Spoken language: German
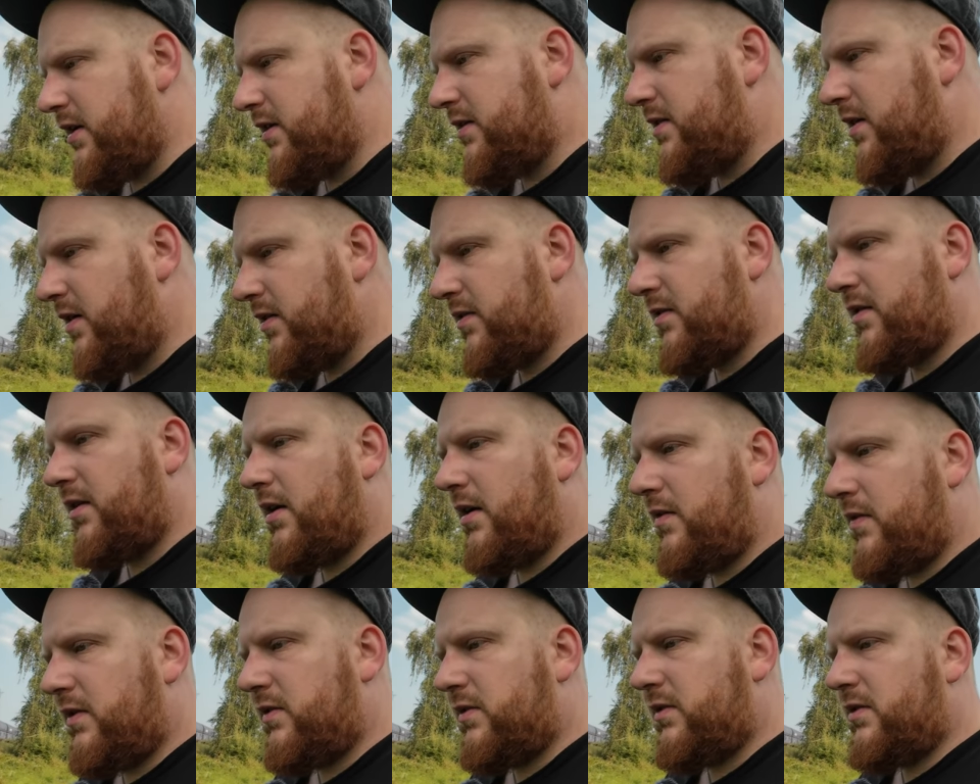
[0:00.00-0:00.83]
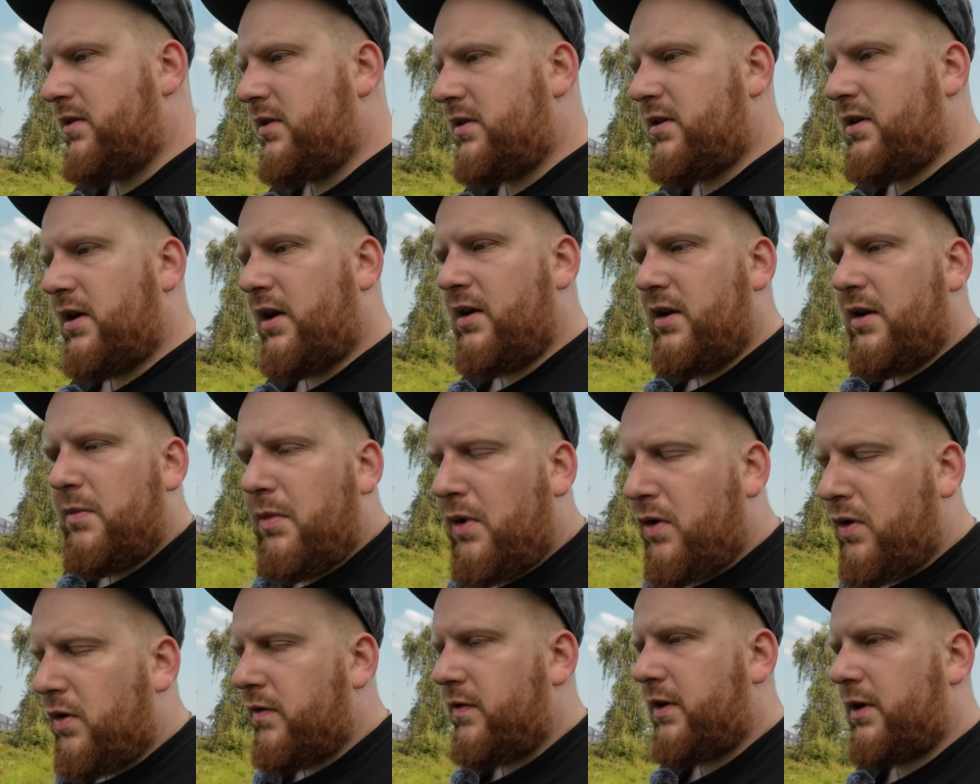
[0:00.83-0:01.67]
ich das Teil, was ich nicht kann,
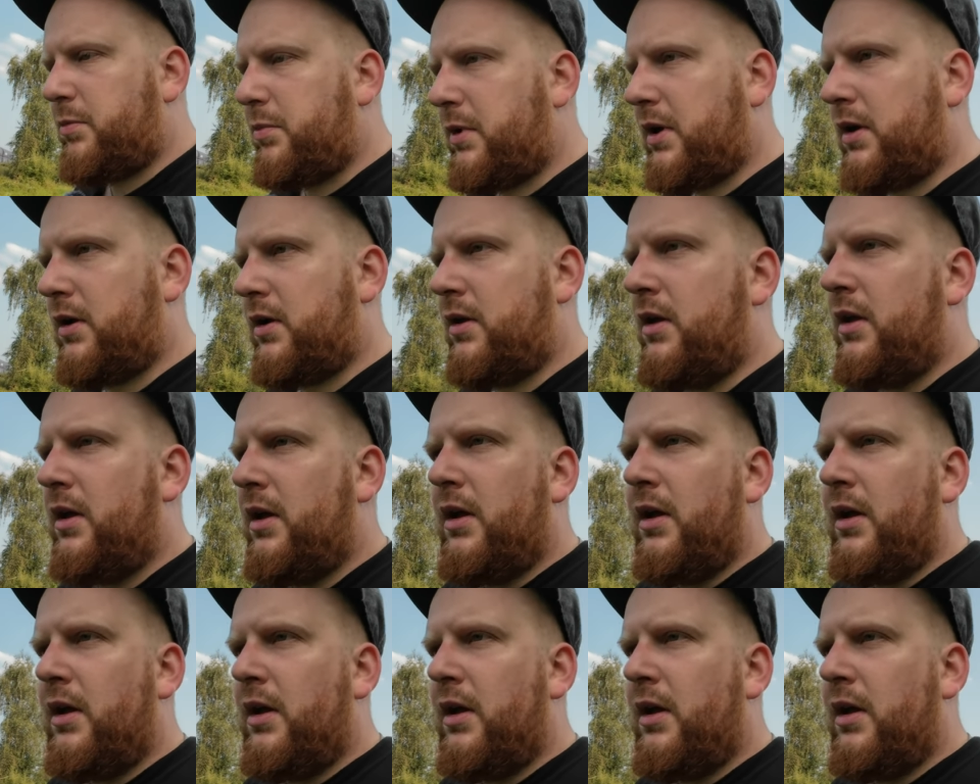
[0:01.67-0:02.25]
immer noch wegbringen.